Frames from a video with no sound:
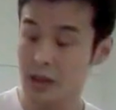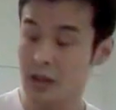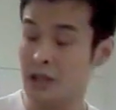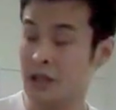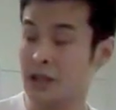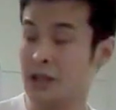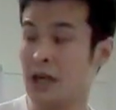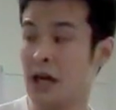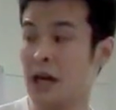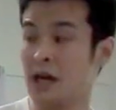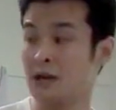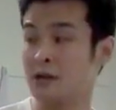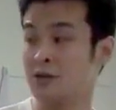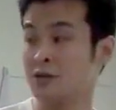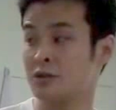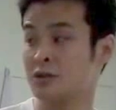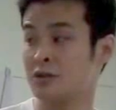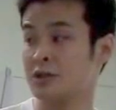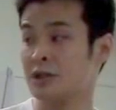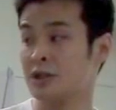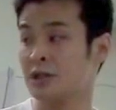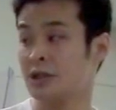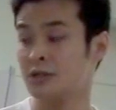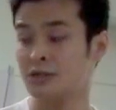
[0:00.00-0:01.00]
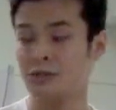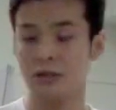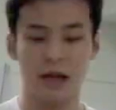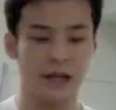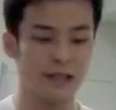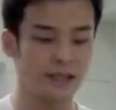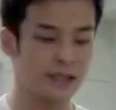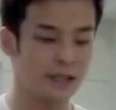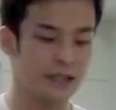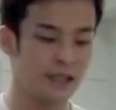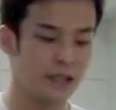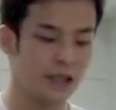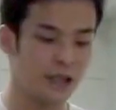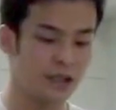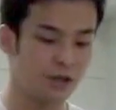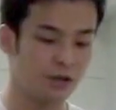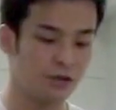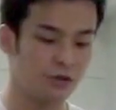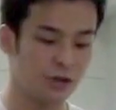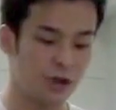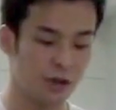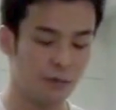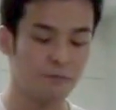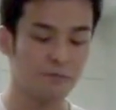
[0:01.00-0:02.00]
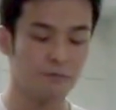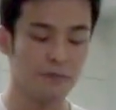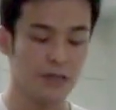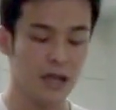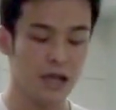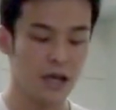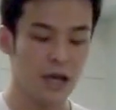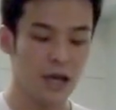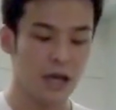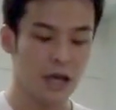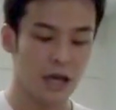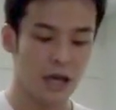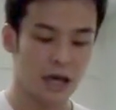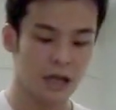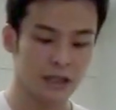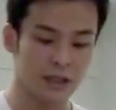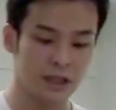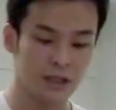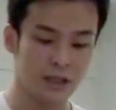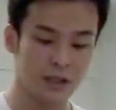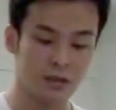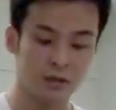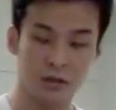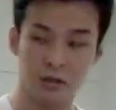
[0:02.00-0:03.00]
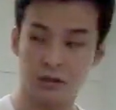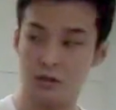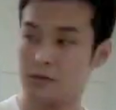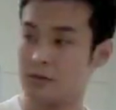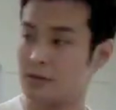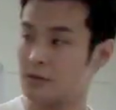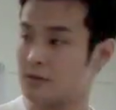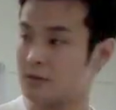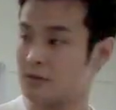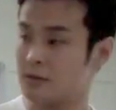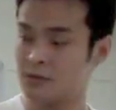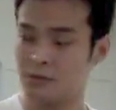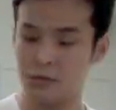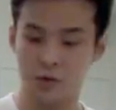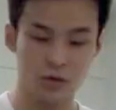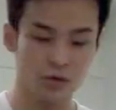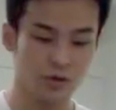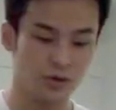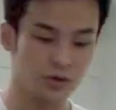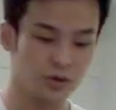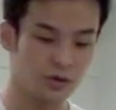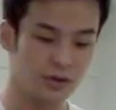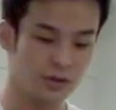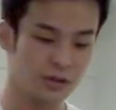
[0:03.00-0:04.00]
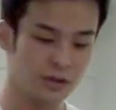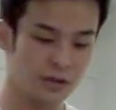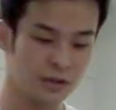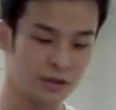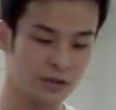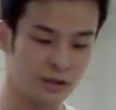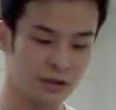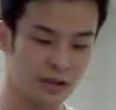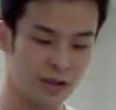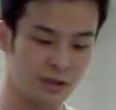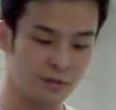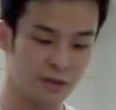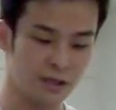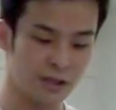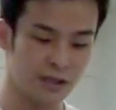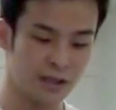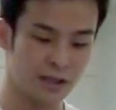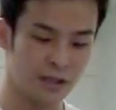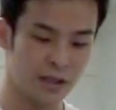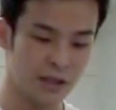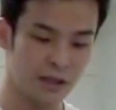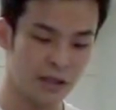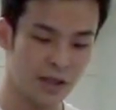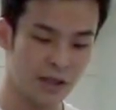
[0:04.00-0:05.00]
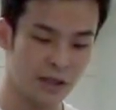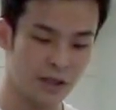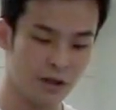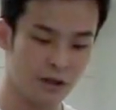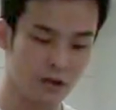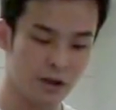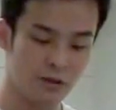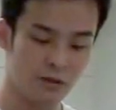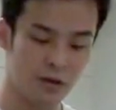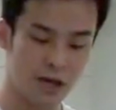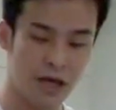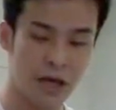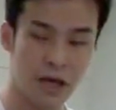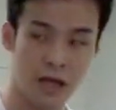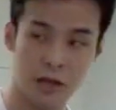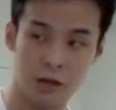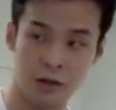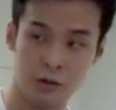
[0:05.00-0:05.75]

ギャングのツイートを解析できるような形のものを作っています。で例えば、えー